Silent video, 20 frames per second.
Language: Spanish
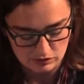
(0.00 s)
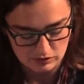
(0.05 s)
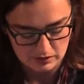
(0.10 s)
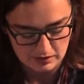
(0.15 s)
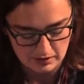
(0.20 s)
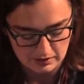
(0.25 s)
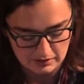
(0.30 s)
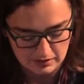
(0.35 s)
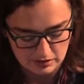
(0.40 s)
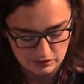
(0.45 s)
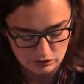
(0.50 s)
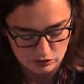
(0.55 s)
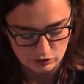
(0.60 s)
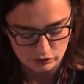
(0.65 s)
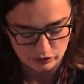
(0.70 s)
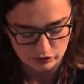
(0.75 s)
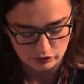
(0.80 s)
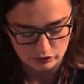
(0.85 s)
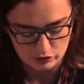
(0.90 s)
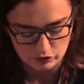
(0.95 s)
con tanta
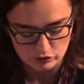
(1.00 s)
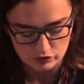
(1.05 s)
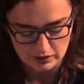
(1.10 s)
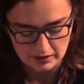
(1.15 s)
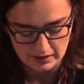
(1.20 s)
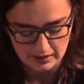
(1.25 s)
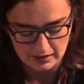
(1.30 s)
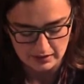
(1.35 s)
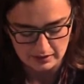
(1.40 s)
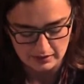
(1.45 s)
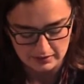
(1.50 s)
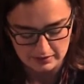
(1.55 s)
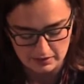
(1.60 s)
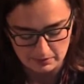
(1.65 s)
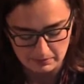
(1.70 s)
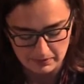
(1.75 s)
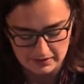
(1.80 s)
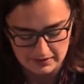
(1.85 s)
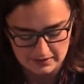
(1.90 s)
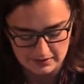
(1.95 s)
exclusión social, este
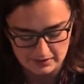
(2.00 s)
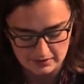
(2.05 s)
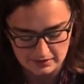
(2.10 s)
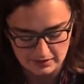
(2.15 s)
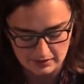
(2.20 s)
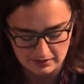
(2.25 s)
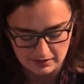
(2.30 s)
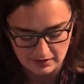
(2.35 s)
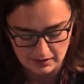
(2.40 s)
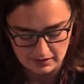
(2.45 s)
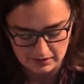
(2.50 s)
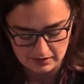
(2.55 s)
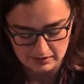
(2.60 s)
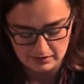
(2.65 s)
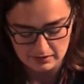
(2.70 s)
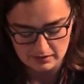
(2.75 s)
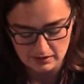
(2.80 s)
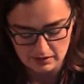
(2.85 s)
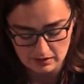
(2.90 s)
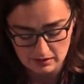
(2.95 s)
país tan
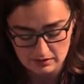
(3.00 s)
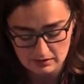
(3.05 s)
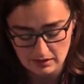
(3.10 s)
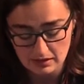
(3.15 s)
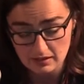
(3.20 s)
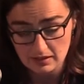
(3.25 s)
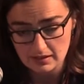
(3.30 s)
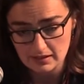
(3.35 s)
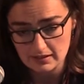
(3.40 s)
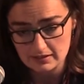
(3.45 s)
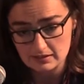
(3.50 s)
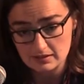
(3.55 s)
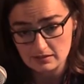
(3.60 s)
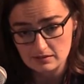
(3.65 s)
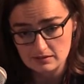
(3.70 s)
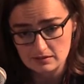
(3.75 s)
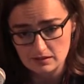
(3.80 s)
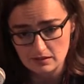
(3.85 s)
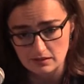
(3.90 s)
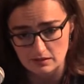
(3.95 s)
centralista y tan
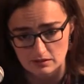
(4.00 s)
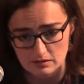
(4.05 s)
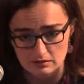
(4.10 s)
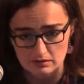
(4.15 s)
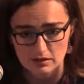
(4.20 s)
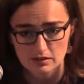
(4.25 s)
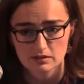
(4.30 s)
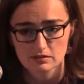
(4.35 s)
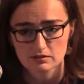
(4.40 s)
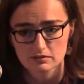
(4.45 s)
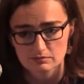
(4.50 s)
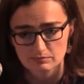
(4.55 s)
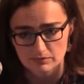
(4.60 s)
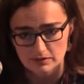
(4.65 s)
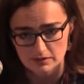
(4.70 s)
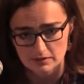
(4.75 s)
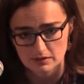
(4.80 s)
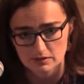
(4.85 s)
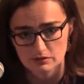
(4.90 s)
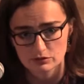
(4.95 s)
clasista en,
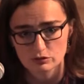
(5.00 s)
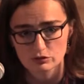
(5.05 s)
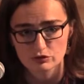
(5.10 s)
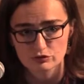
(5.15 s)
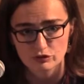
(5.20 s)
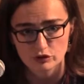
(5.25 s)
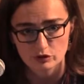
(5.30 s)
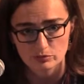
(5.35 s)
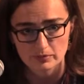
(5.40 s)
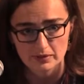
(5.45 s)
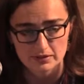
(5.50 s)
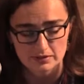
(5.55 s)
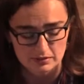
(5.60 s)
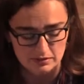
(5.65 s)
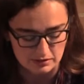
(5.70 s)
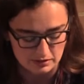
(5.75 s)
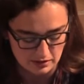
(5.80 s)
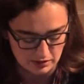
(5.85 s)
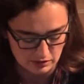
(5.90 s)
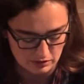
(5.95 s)
pues, sus
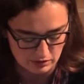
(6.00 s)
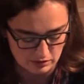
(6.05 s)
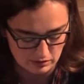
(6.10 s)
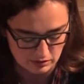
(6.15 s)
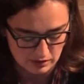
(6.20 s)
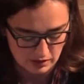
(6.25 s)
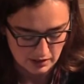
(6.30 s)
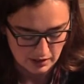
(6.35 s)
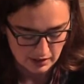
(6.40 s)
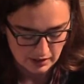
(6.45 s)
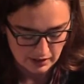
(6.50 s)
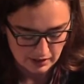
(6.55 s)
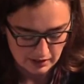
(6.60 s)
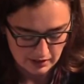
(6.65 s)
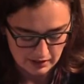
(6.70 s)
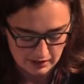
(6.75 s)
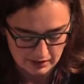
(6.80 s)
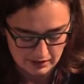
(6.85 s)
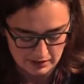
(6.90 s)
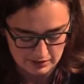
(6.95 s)
formas
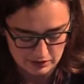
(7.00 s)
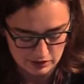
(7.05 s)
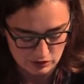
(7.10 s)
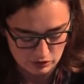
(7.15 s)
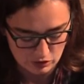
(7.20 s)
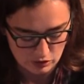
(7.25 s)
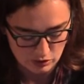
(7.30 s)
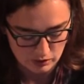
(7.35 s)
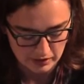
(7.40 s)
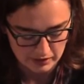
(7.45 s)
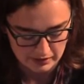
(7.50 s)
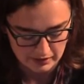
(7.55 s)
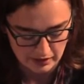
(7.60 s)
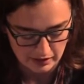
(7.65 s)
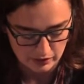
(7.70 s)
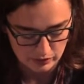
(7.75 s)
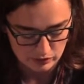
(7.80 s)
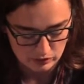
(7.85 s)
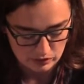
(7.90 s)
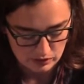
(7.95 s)
en, que ha sido
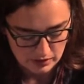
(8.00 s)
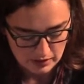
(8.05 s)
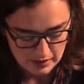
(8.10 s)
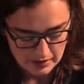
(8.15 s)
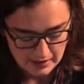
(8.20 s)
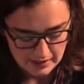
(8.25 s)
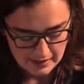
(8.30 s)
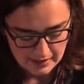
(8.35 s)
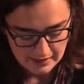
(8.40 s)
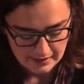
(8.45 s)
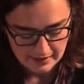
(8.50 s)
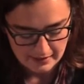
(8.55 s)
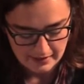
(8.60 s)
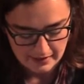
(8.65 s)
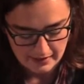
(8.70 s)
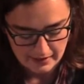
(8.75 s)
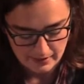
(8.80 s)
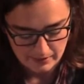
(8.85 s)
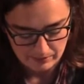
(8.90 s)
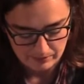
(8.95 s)
gobernado.
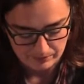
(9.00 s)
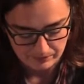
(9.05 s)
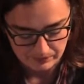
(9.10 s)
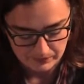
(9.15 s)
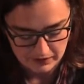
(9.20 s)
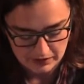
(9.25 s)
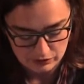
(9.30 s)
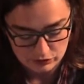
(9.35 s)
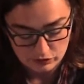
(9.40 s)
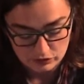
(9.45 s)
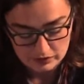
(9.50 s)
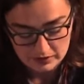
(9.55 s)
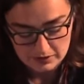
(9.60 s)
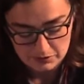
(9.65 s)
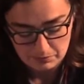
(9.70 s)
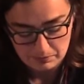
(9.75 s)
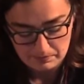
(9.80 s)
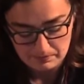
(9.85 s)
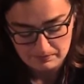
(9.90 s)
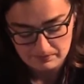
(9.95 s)
Em,
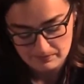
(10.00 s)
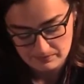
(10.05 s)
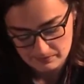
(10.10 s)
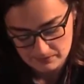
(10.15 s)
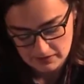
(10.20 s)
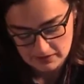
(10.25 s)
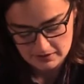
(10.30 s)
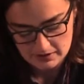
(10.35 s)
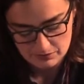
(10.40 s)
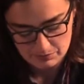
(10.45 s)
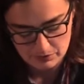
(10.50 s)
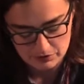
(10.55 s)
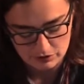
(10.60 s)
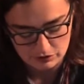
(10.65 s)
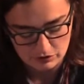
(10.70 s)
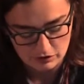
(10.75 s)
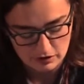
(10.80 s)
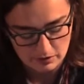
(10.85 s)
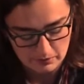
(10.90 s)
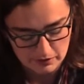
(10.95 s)
entonces, ese es pues
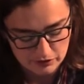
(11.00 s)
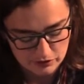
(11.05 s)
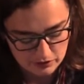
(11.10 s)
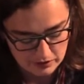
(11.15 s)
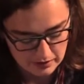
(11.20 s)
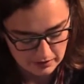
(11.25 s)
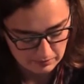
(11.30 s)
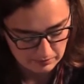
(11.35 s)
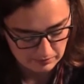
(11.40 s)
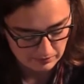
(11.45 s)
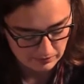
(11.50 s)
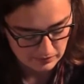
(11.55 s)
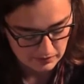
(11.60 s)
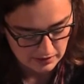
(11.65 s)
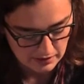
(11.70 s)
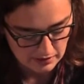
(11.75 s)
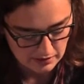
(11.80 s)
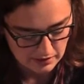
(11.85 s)
otro elemento que,